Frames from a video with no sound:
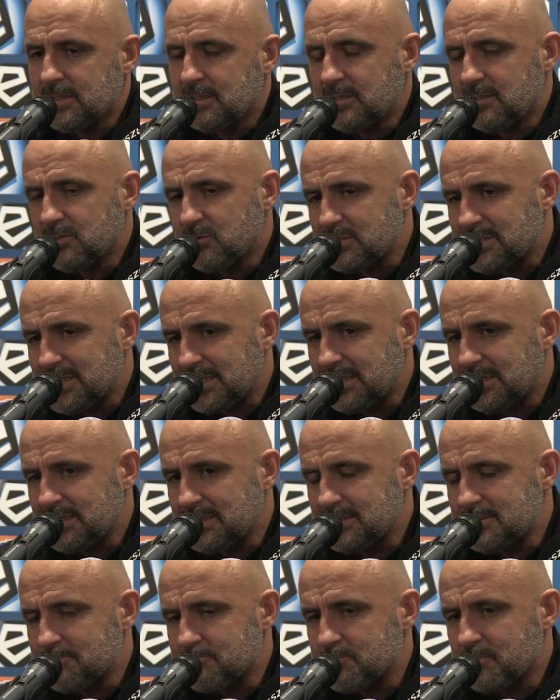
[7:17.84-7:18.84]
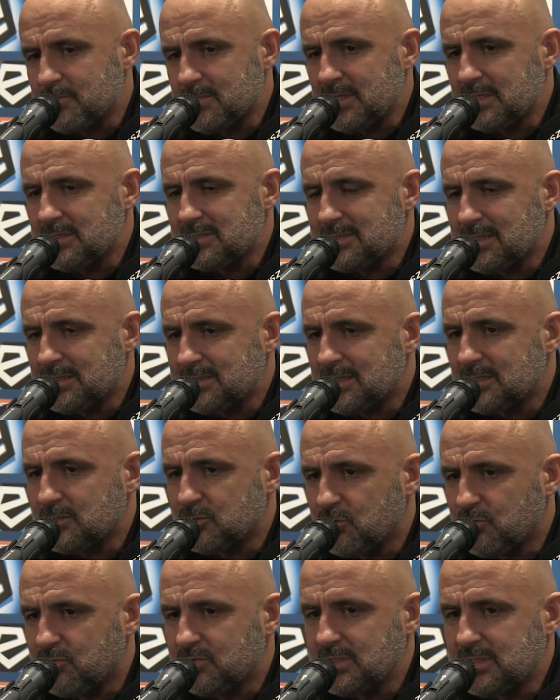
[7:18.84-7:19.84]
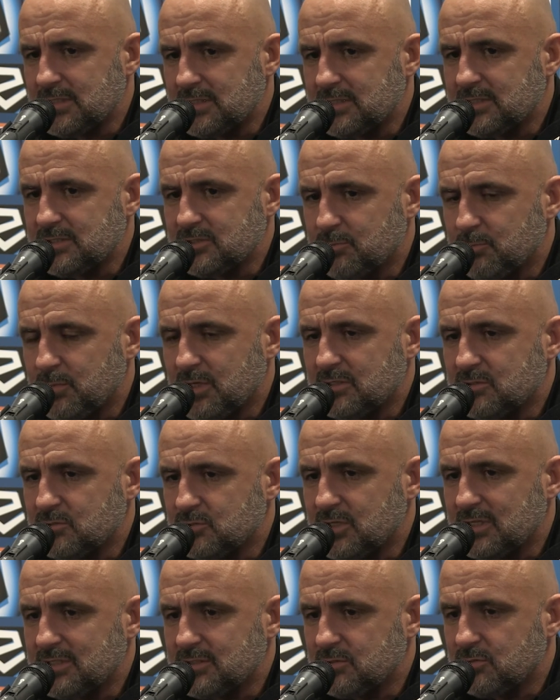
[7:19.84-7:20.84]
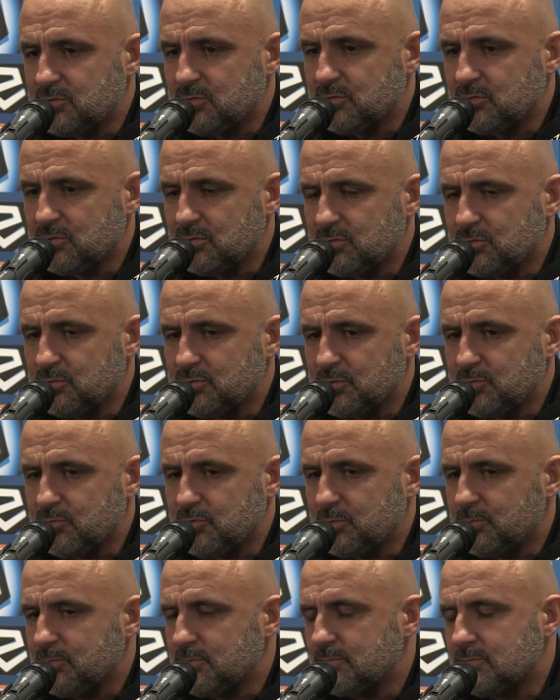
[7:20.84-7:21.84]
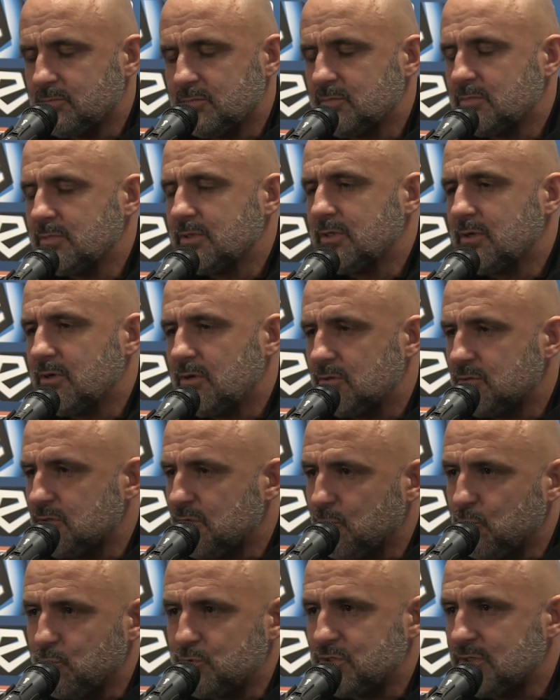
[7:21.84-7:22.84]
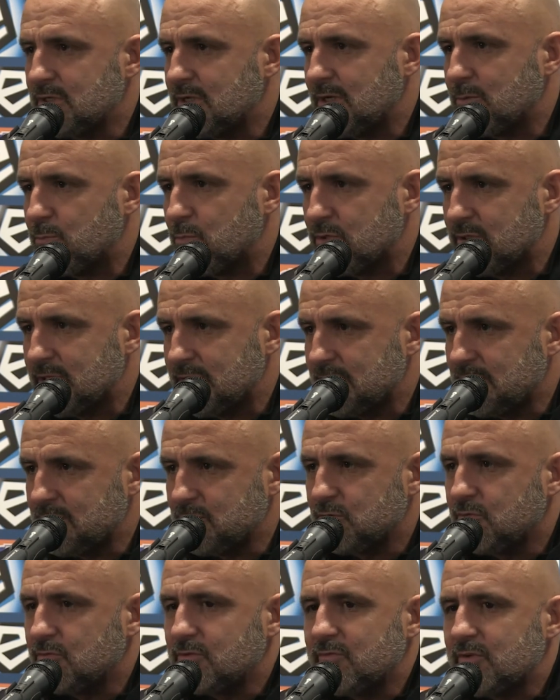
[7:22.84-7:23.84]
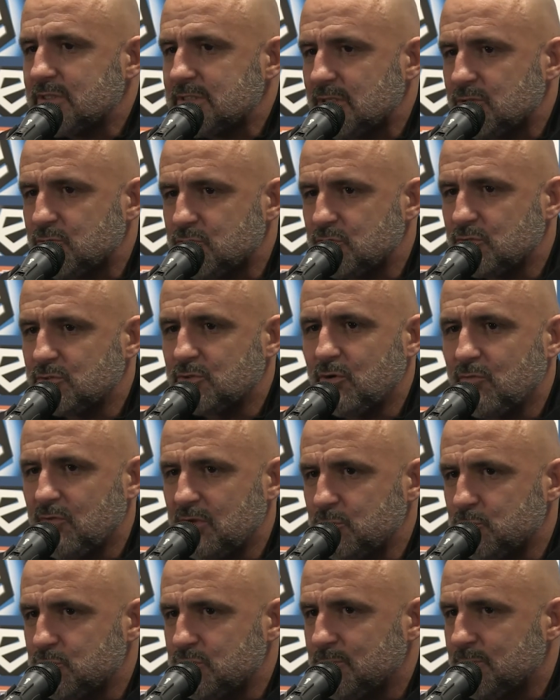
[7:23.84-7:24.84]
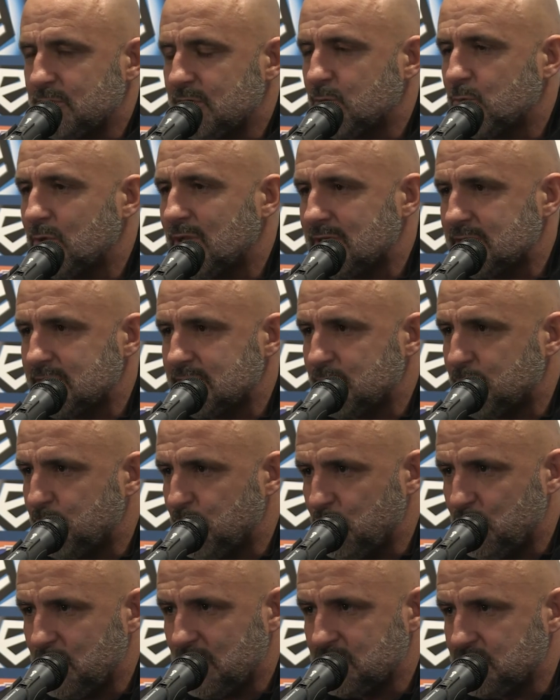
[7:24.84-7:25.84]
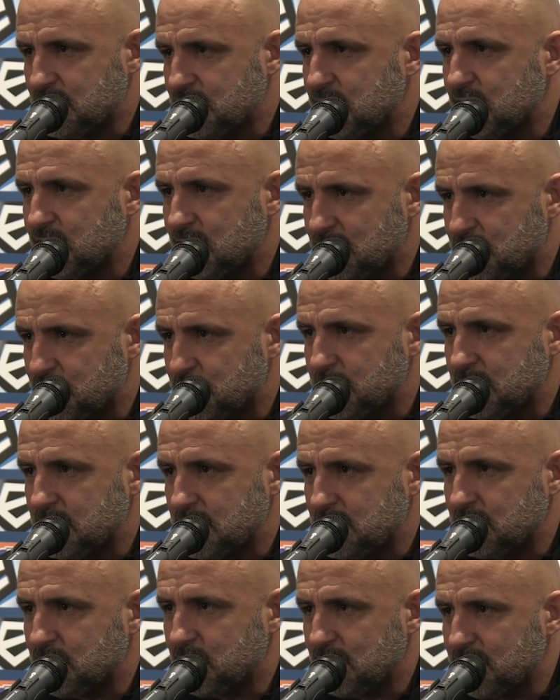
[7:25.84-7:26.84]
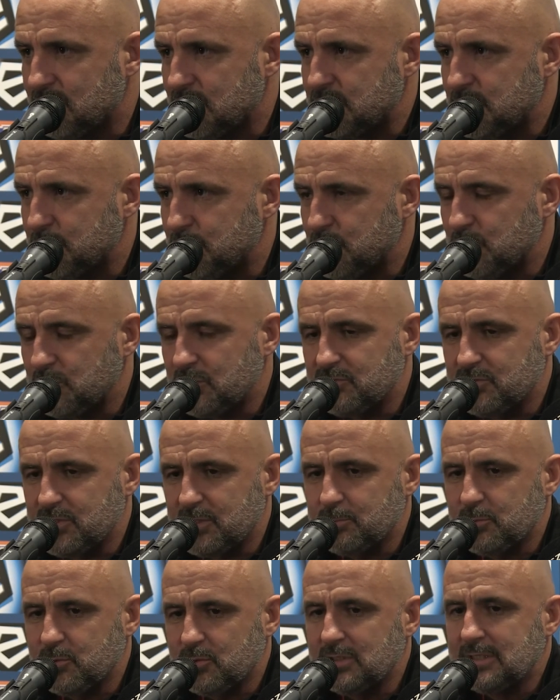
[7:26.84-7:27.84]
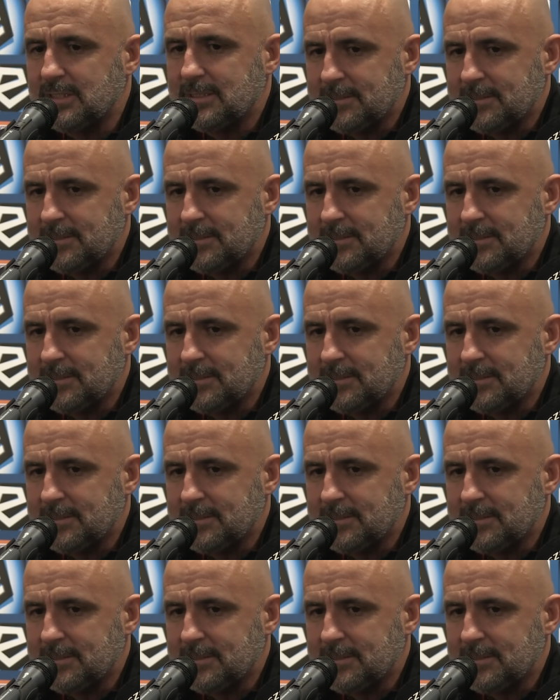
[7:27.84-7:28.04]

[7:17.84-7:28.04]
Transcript: i to jest takie standardowe, że bardzo często ludzie mówią, on nie uczy albo nie No, kwestia dośrodkowań uczymy regularnie tych piłkarzy ciągle, żeby dogrywać te piłki w tempo.